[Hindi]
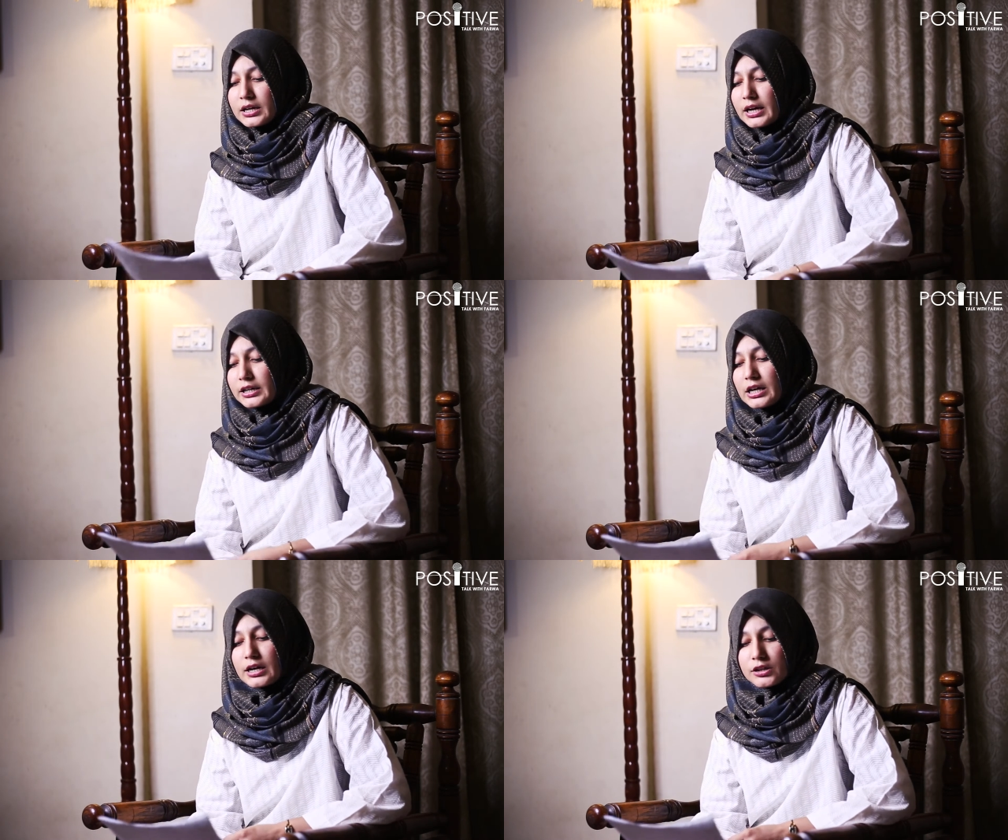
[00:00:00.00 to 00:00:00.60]
घर
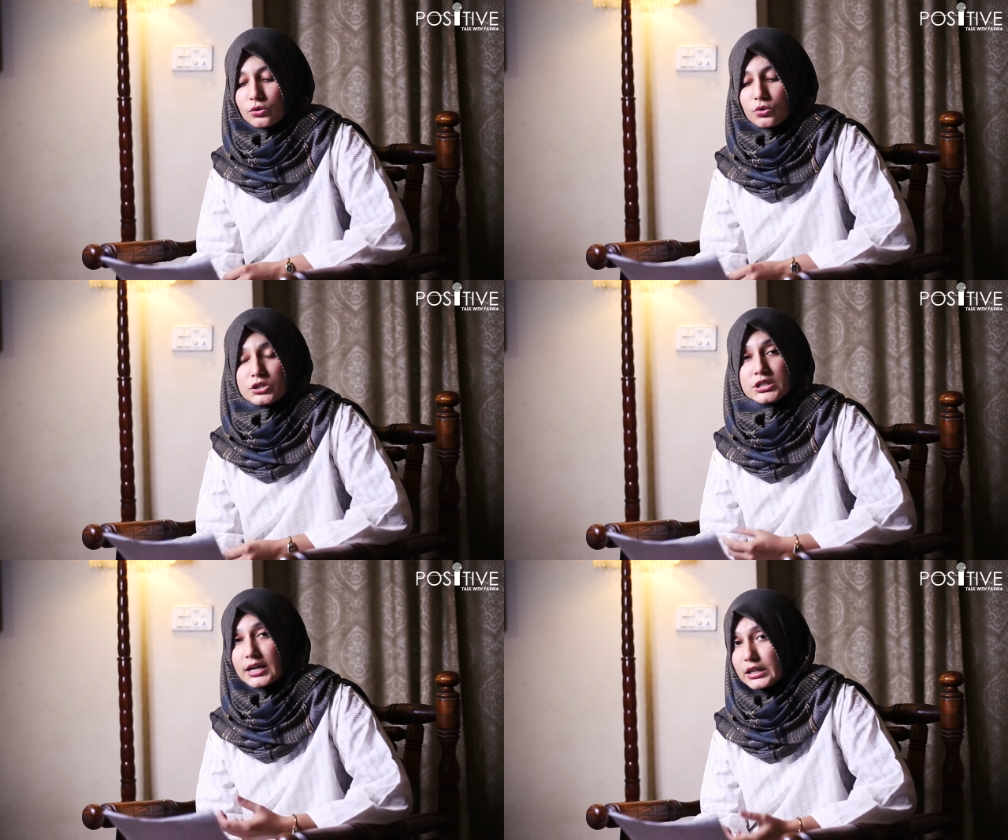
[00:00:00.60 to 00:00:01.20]
की लड़कियों को
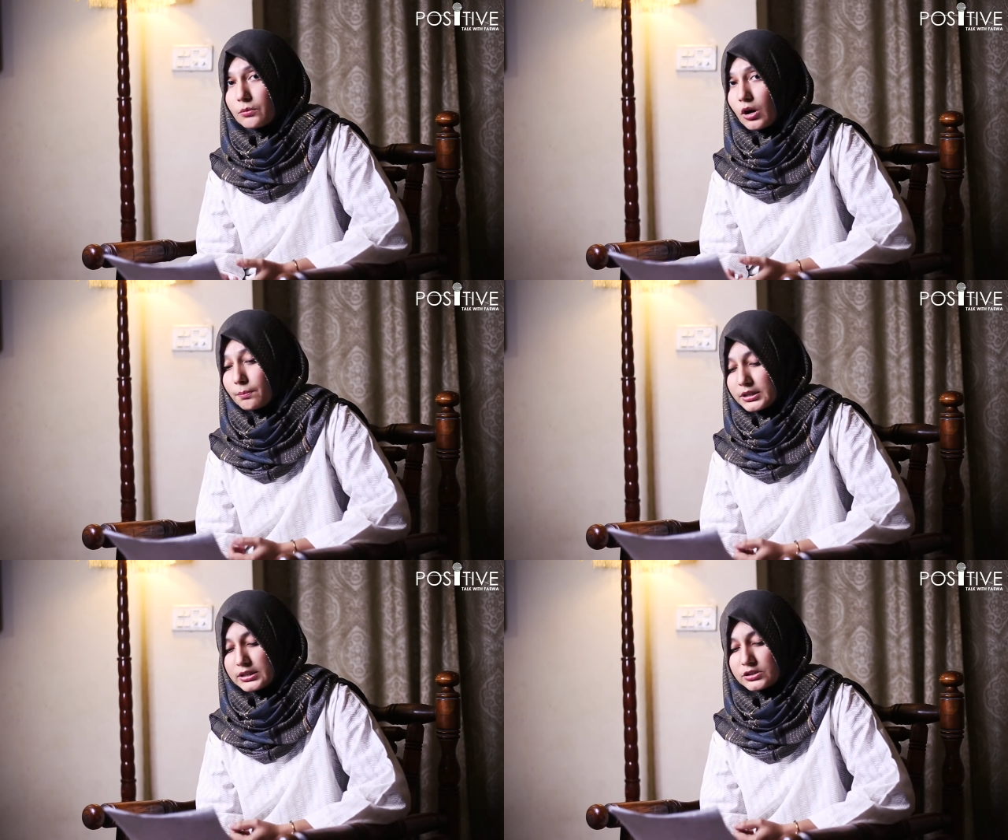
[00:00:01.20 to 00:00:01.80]
ज़्यादा
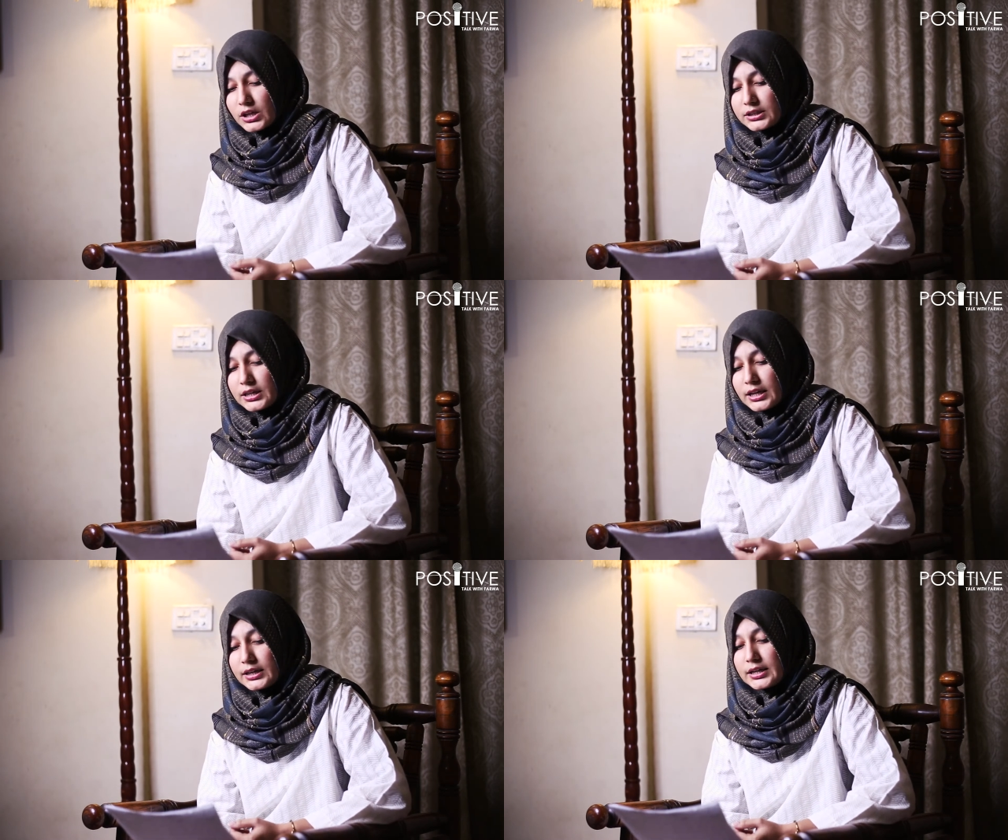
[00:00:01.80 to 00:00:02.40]
मोहब्बत दी जाती
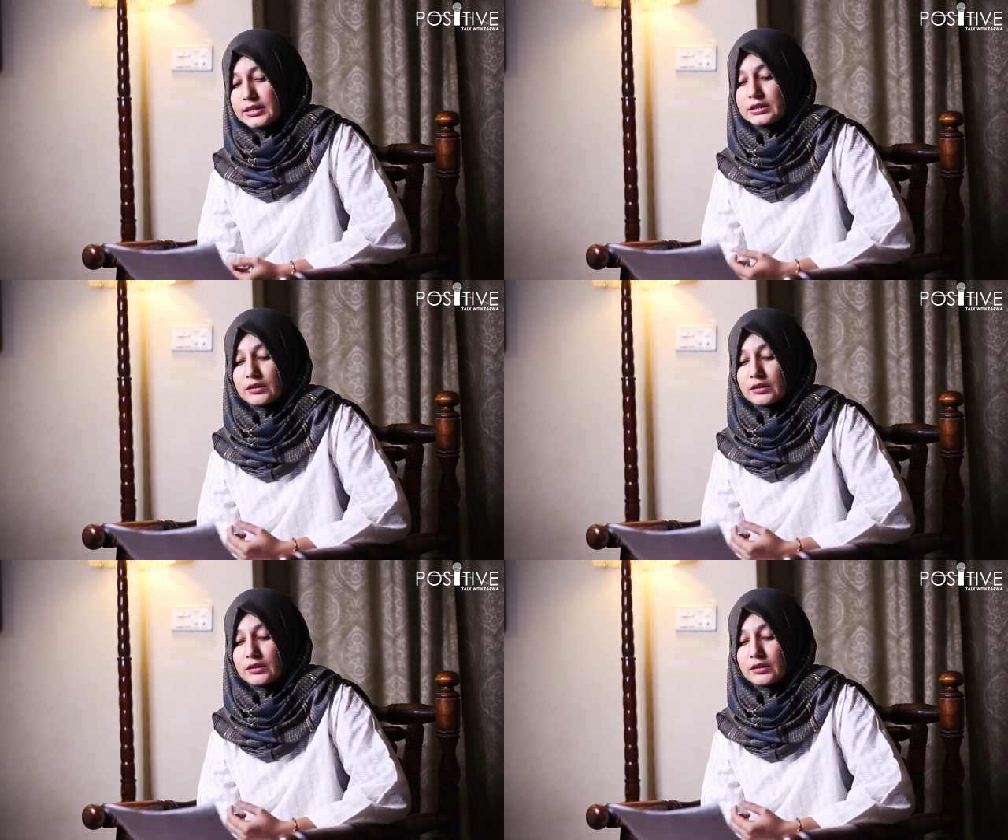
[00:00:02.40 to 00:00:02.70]
है कि ये